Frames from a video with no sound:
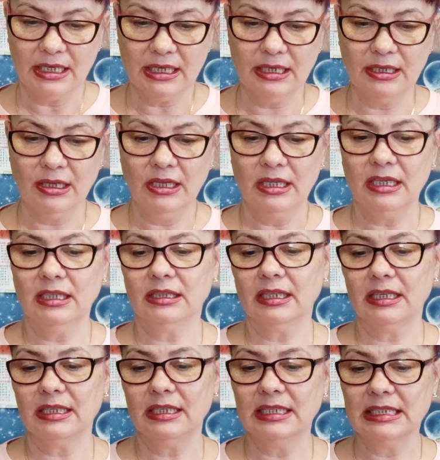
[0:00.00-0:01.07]
И
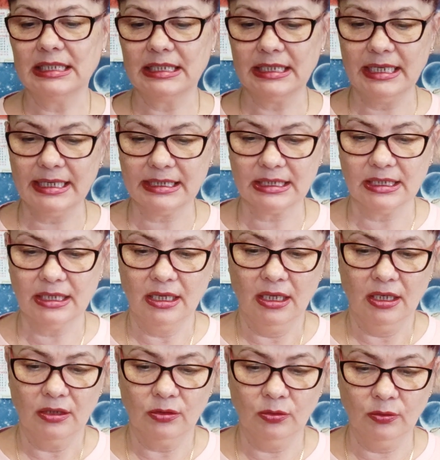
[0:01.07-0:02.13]
это и секс.
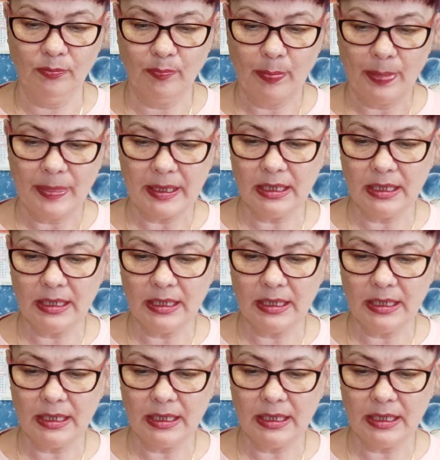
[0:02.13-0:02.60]
Ну,